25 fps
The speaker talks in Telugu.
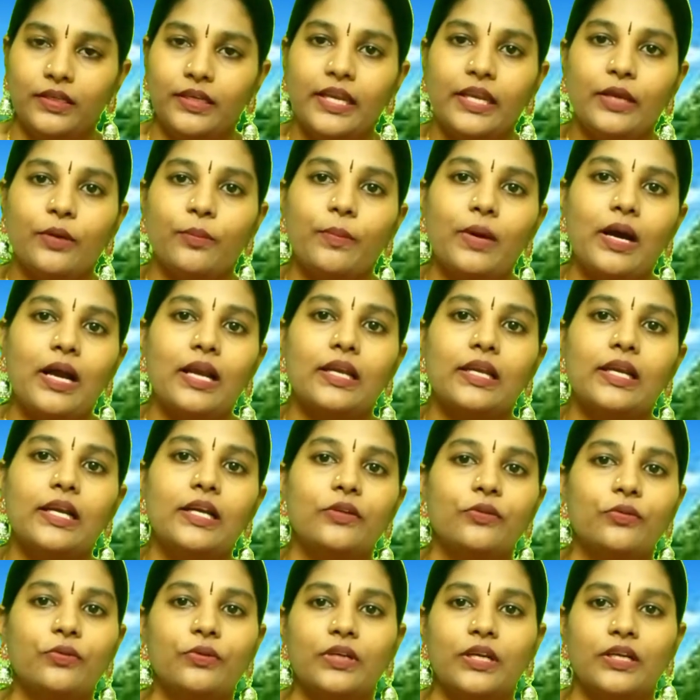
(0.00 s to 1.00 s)
నేను
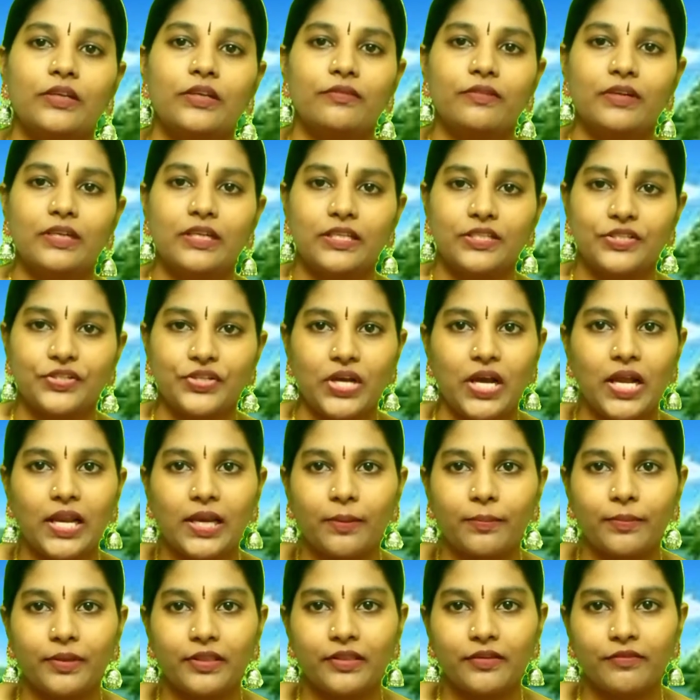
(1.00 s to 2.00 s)
మాట్లాడుతున్నటువంటి
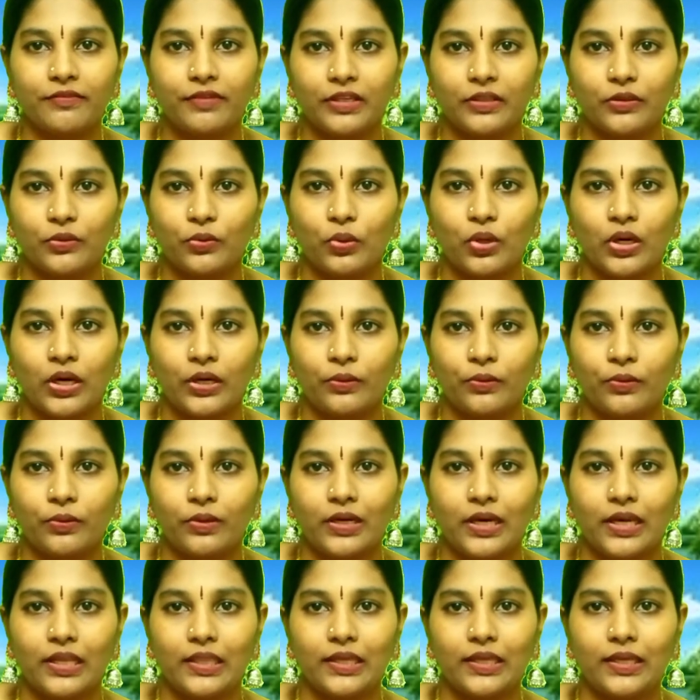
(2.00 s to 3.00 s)
చాలామంది వ్యక్తులు
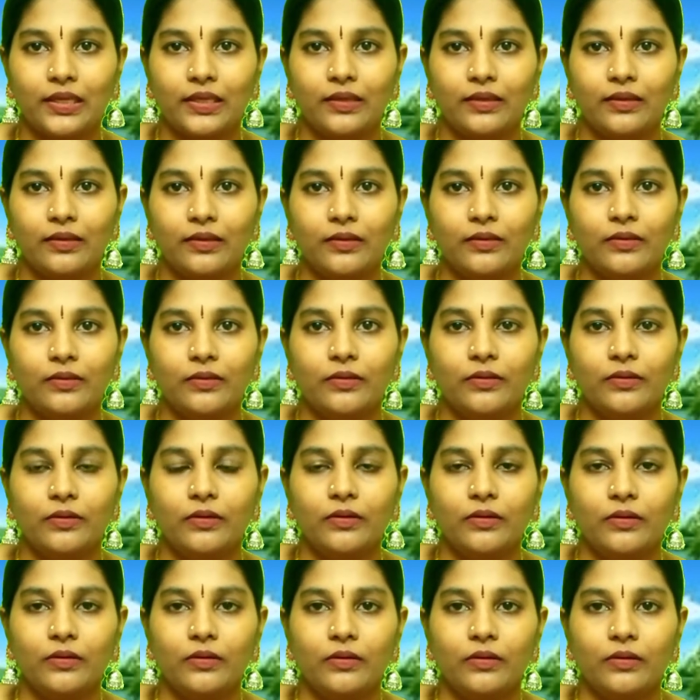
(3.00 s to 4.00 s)
అంటున్నది
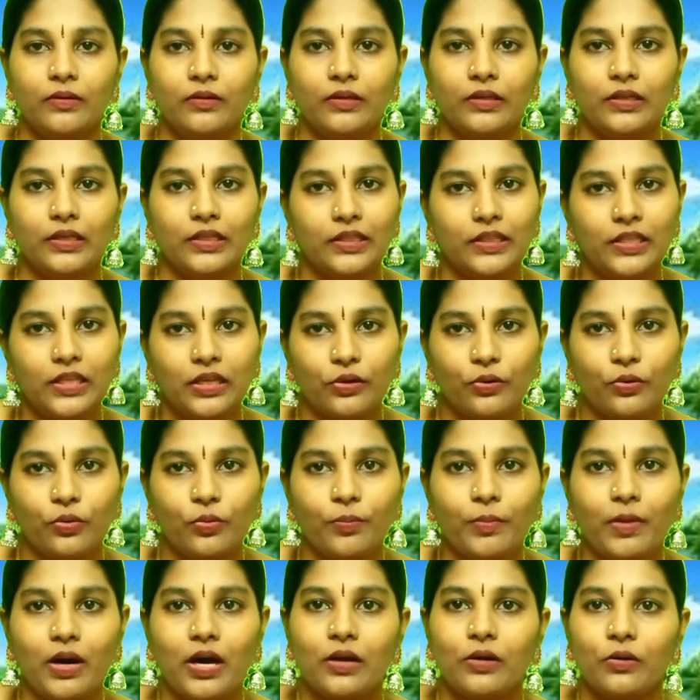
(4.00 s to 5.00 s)
ఇద్దరు
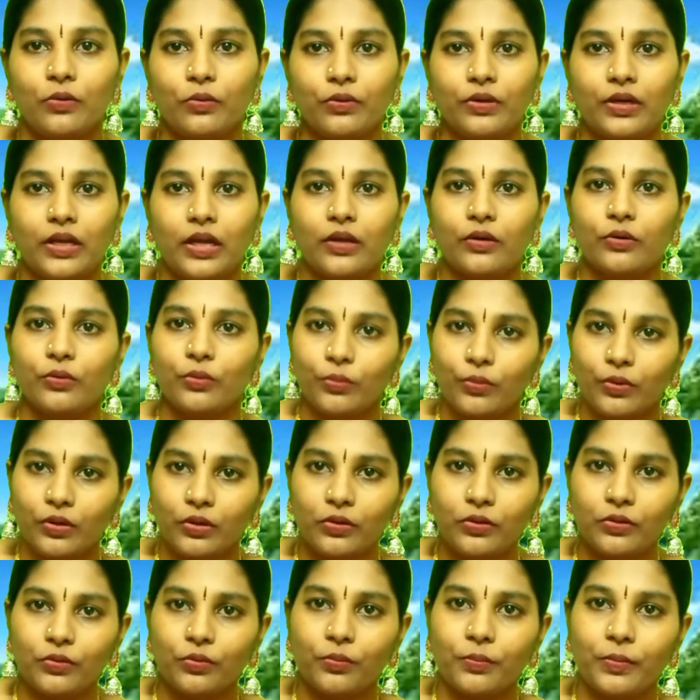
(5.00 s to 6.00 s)
కుమారులు ఉన్నారు
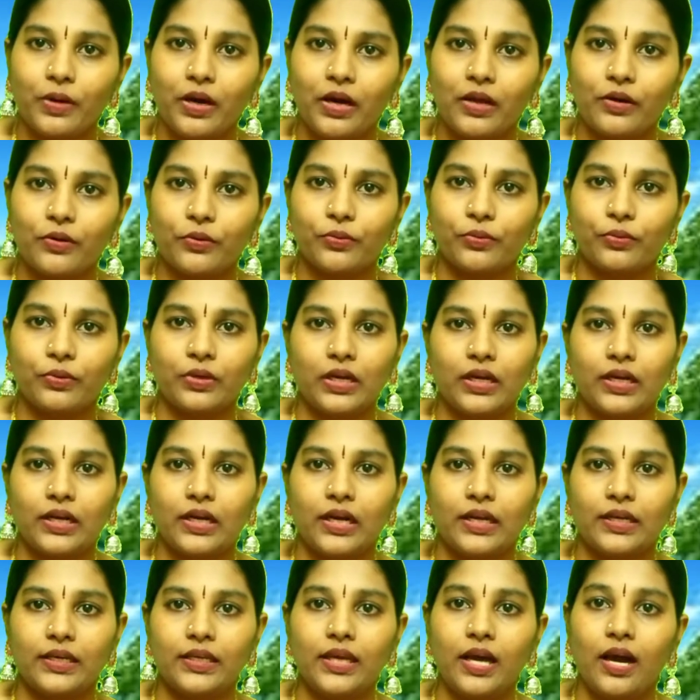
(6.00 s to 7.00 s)
ఒక కుమారుడు ఉన్నా
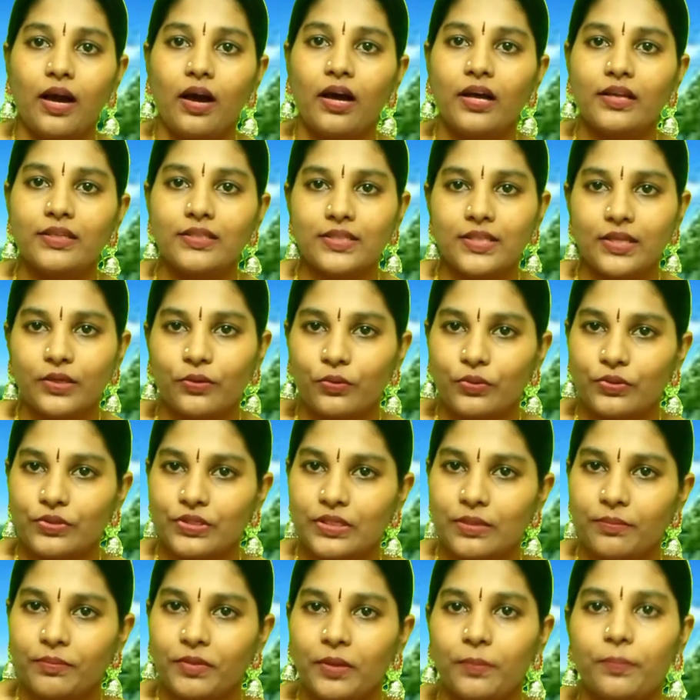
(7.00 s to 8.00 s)
కానీ ఆస్తి
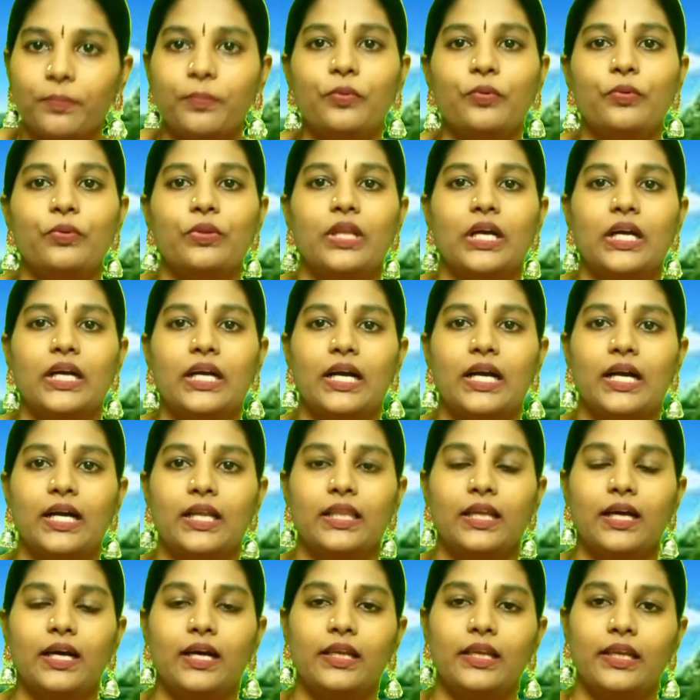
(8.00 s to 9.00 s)
కోసం ఎప్పుడు
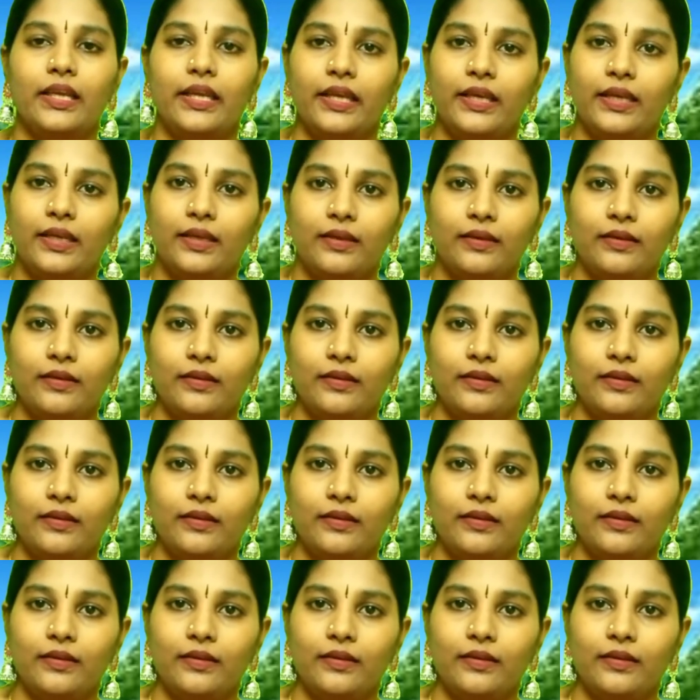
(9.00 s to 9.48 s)
తగాదాలే